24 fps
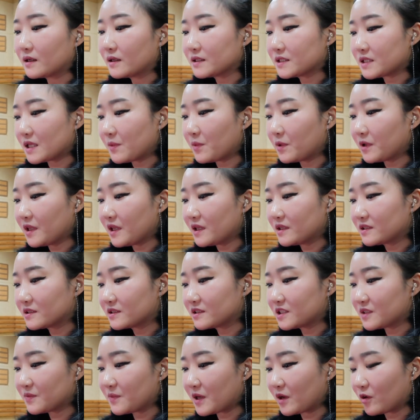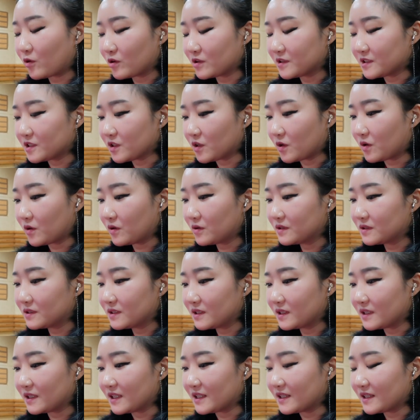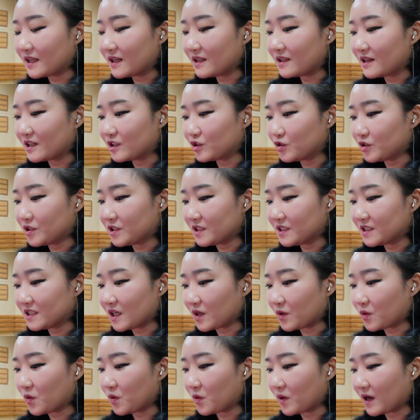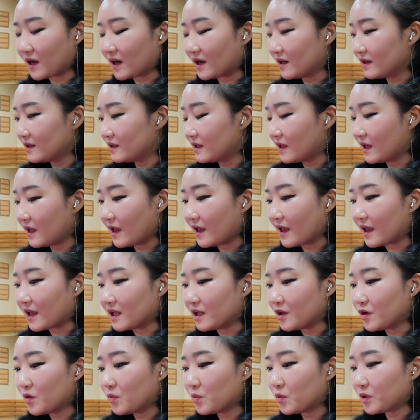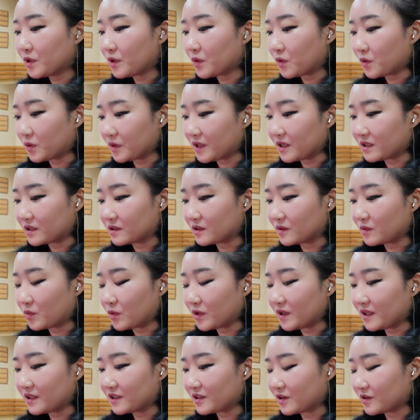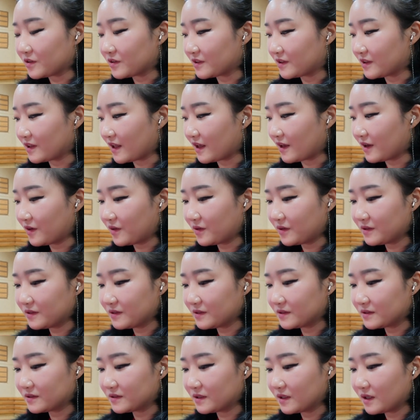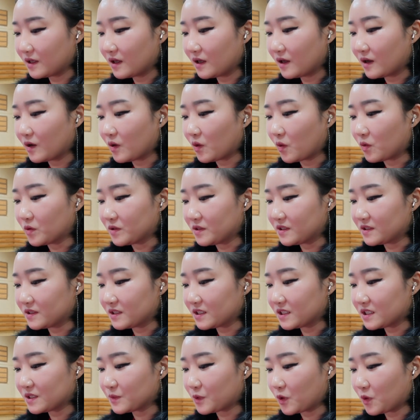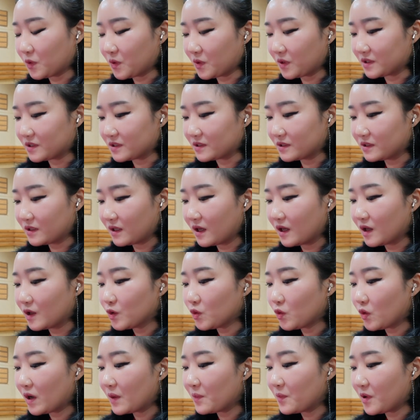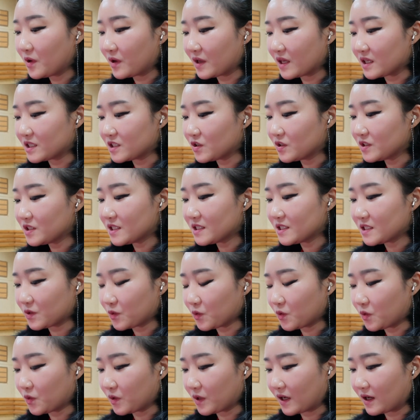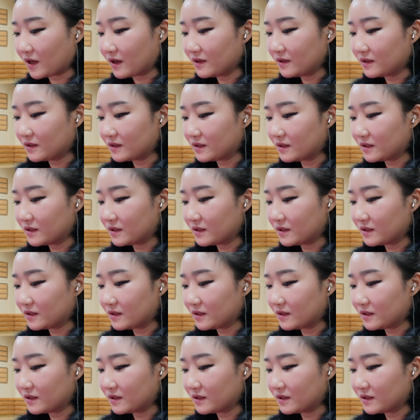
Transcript: 세 번의 특집에 걸쳐 이탈리아 출신 작곡가 엘리오 모리꼬네를 보내드렸는데요. 오늘 특집 코너는 또 한 명의 천재 작곡가